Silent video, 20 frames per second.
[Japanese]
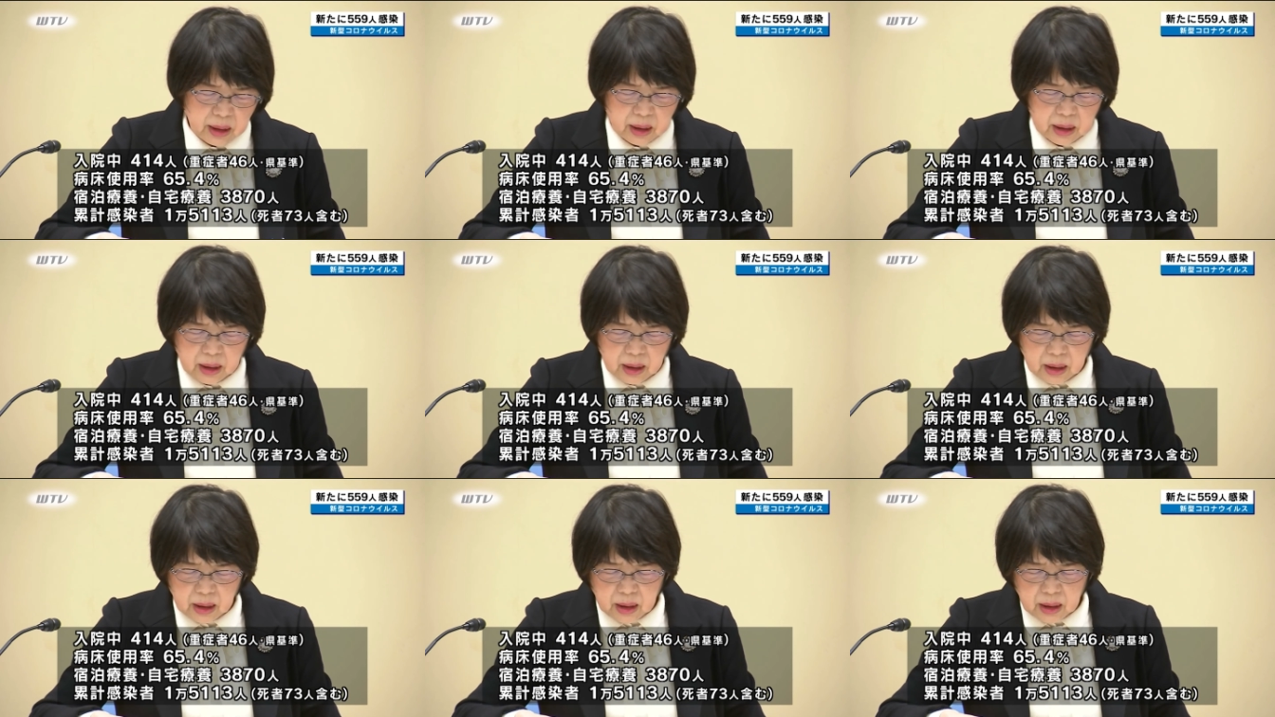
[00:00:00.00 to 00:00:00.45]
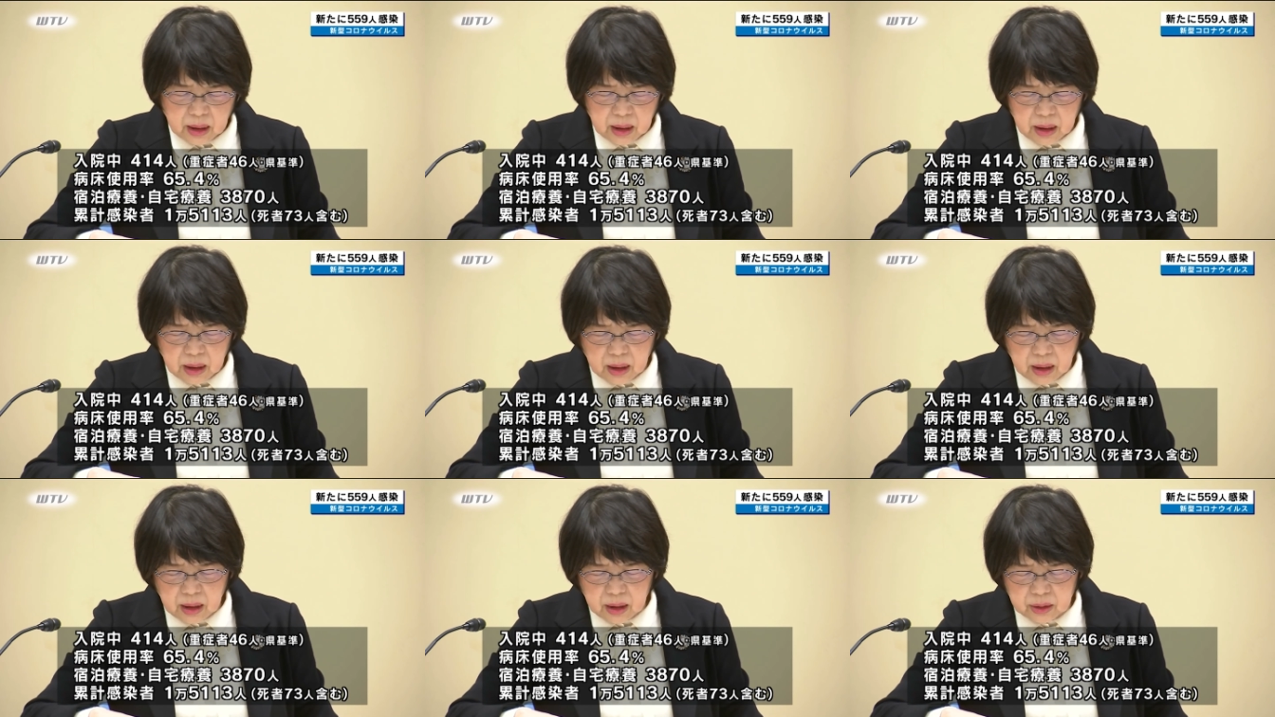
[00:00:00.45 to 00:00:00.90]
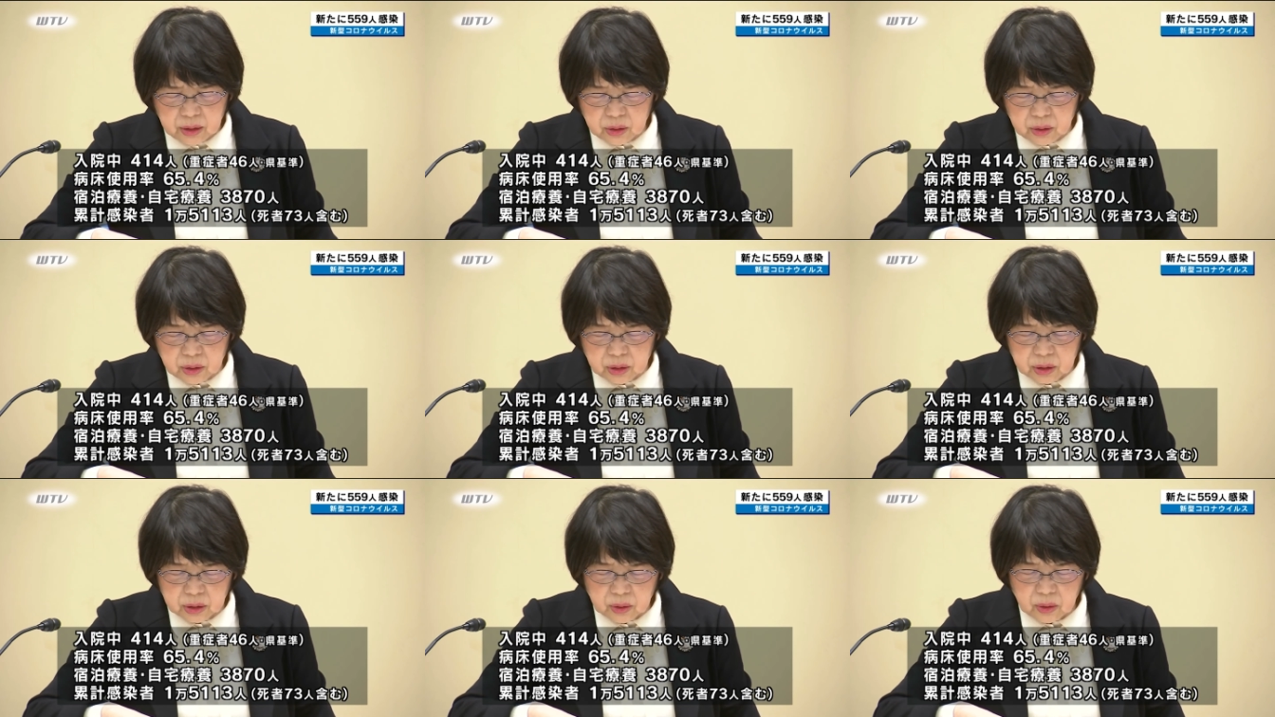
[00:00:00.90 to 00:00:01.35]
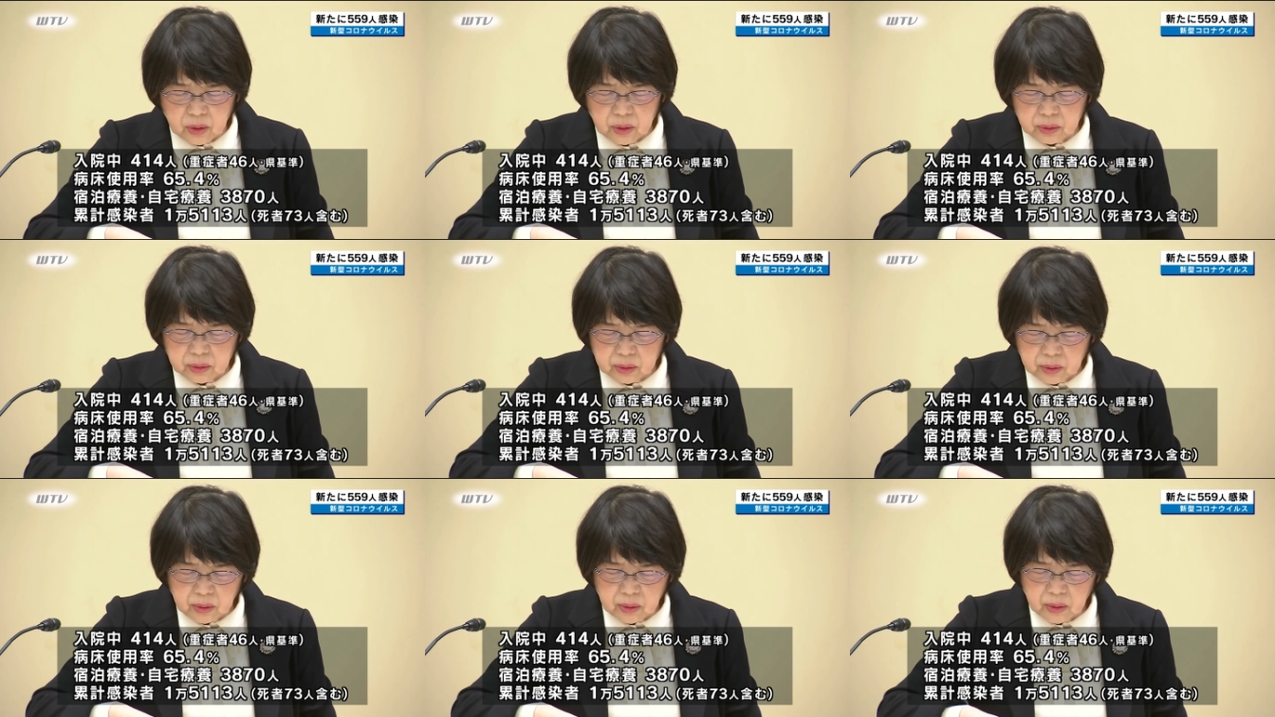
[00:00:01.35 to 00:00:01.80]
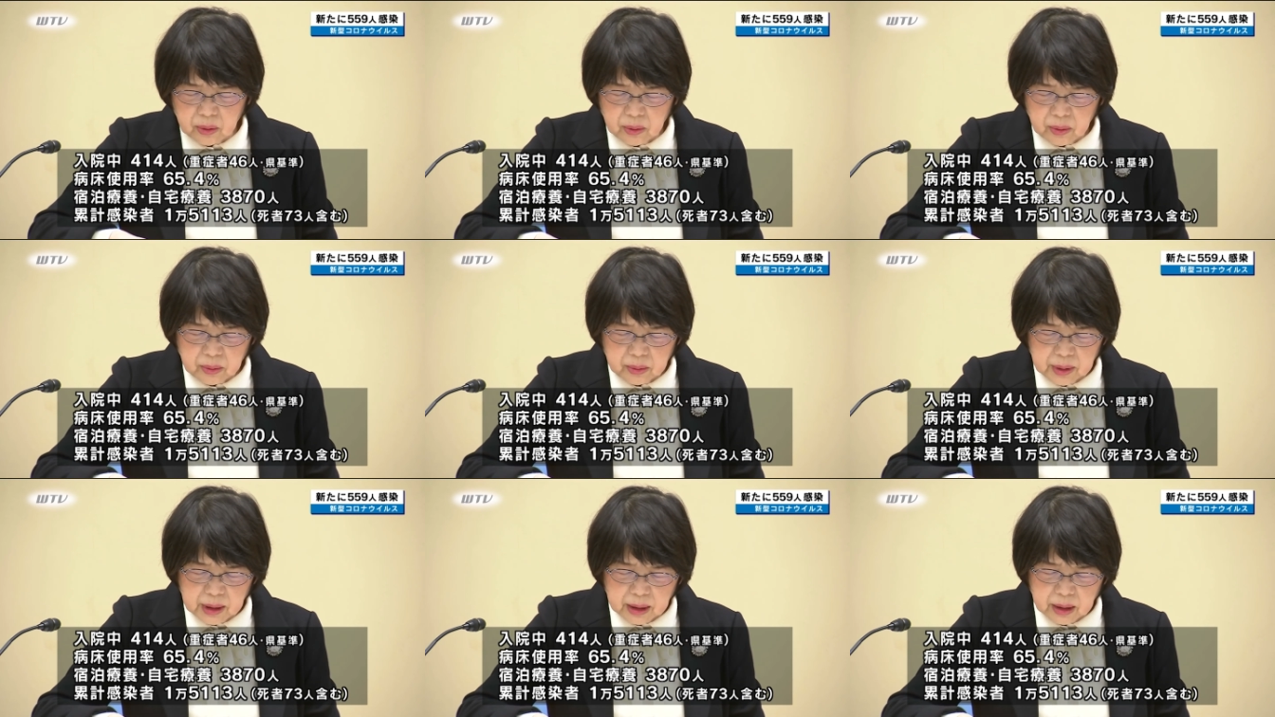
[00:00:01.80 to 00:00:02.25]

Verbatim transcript: 県内の累計の感染者は